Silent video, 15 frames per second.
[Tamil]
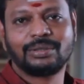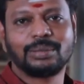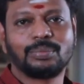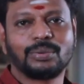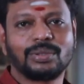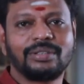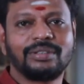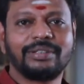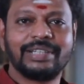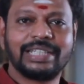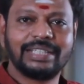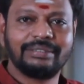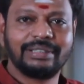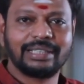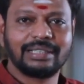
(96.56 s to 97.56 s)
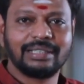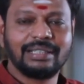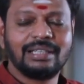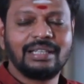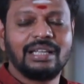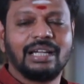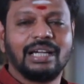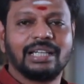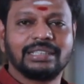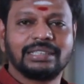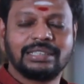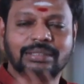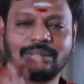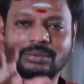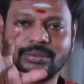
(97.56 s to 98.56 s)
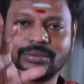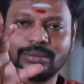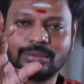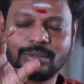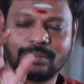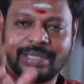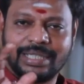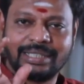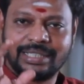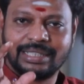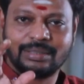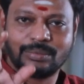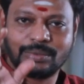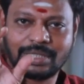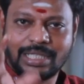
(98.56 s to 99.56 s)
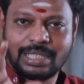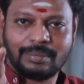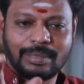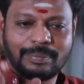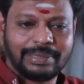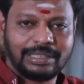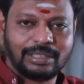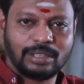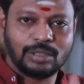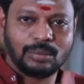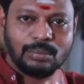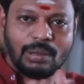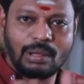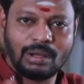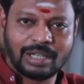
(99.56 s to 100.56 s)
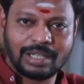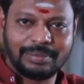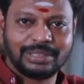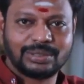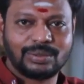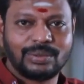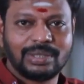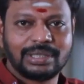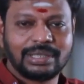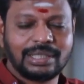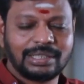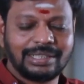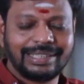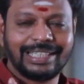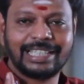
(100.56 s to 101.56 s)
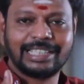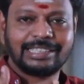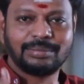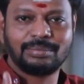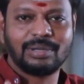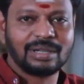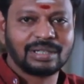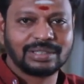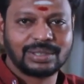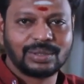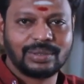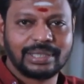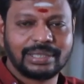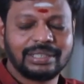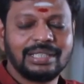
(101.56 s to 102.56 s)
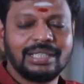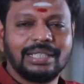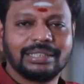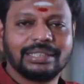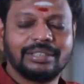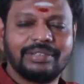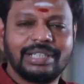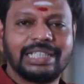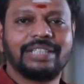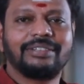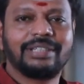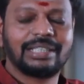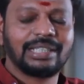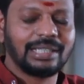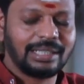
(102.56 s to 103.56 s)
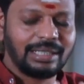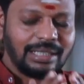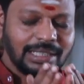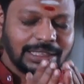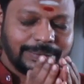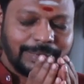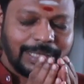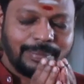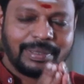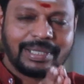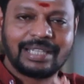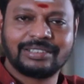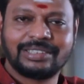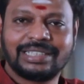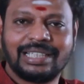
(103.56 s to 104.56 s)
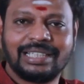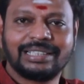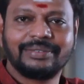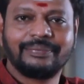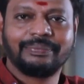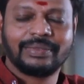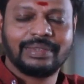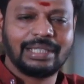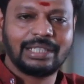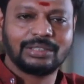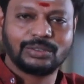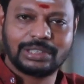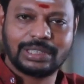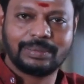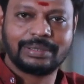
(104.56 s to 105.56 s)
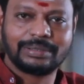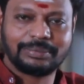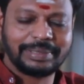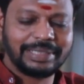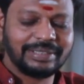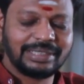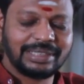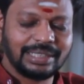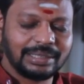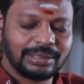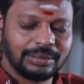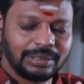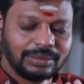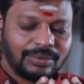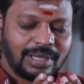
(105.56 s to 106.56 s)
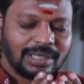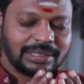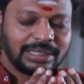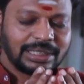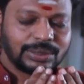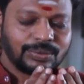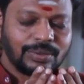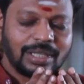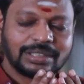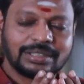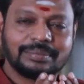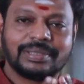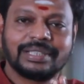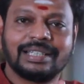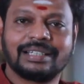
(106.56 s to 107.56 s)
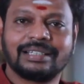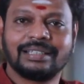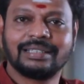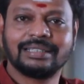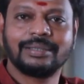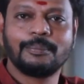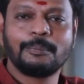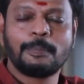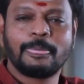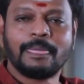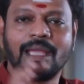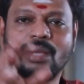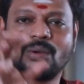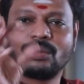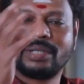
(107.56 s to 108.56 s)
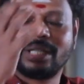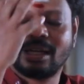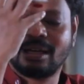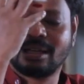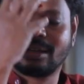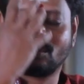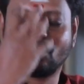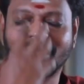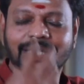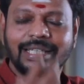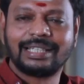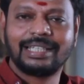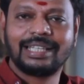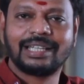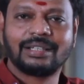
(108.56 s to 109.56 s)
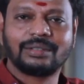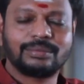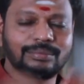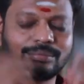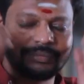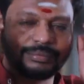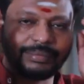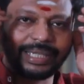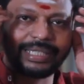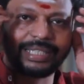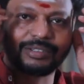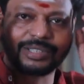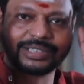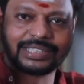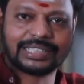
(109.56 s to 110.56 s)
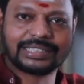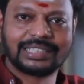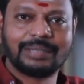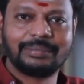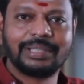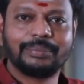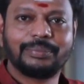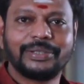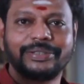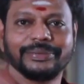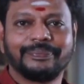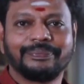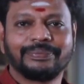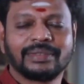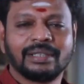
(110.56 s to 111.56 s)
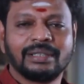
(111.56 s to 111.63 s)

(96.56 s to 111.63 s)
ஒரு பொருள் வெட்டிவேர் அது ஒரு மனிதனுக்கு முக்கியமாக பார்த்திங்கன்னா இந்த பிளாக் அப்படின்னு சொல்லுவாங்க அதாவது எனர்ஜி பிளாக்னு சொல்லுவாங்க இந்த வெட்டி வேறு நல்லா ஸ்மெல் பண்ணாங்கன்னு வச்சுங்களேன் நல்லா சுத்தமாக பண்ணி வச்சுட்டு அந்த அந்த வாசத்தை சுவாசம் பண்ணாங்கன்னா அவங்களுடைய ஆறா உடனே கிளியர் ஆகும் மைண்டில் உள்ள ஸ்ட்ரெஸ்லாம் அப்படியே போயிடும்